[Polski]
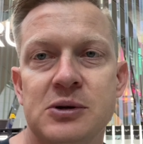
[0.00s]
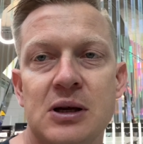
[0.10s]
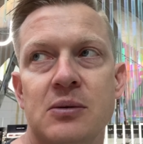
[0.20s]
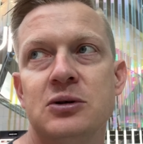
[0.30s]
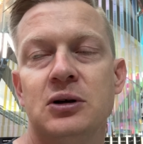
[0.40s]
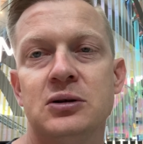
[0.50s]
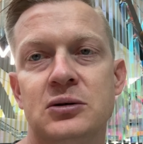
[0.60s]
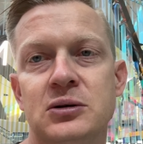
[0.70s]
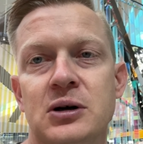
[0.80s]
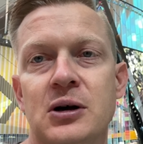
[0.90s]
samym
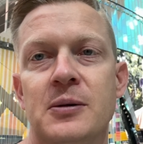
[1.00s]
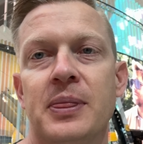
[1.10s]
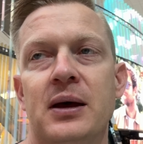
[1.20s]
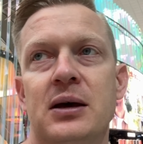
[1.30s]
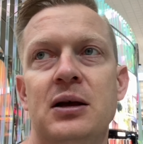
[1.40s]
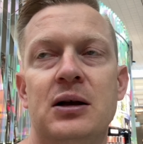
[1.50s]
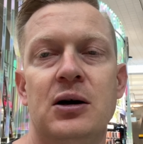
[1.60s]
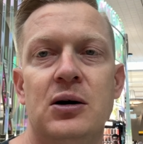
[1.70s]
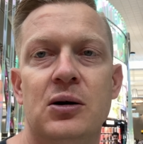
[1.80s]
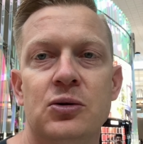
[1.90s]
środku. E,
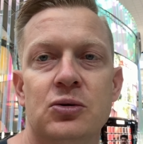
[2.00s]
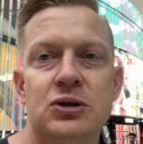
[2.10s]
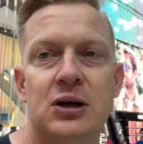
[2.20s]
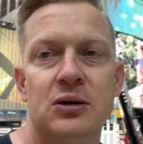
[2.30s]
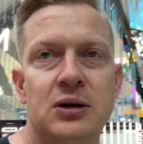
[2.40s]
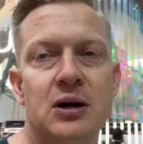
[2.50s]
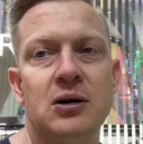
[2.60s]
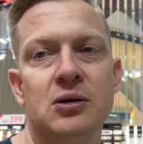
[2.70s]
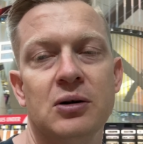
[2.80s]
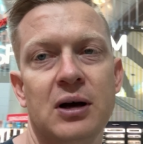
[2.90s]
kilka odnóżek do
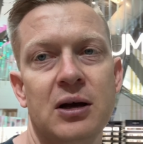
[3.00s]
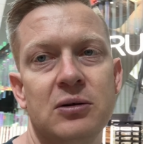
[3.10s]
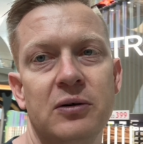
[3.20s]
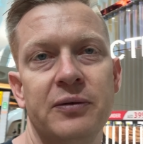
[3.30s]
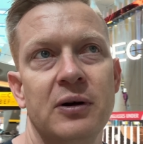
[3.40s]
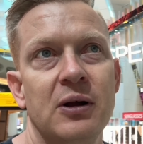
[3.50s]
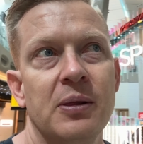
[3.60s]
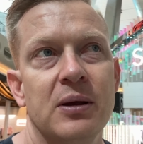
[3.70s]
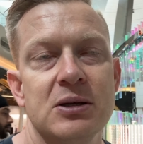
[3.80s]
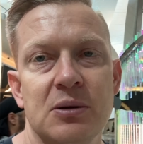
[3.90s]
niego, do gate'ów.
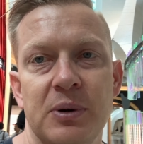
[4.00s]
Jest to